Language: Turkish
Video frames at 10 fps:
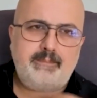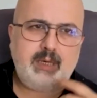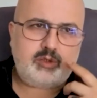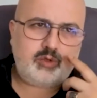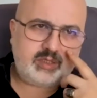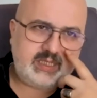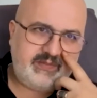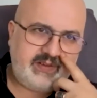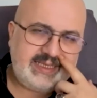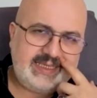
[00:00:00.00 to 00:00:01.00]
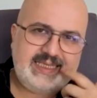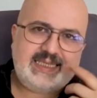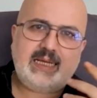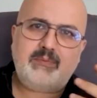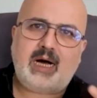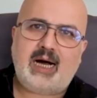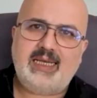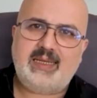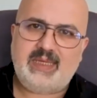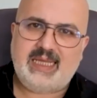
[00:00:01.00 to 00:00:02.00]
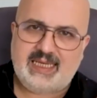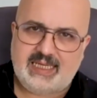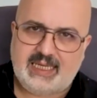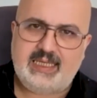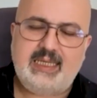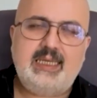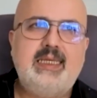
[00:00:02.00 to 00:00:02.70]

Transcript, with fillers: pek çok sefer İslam alimlerinin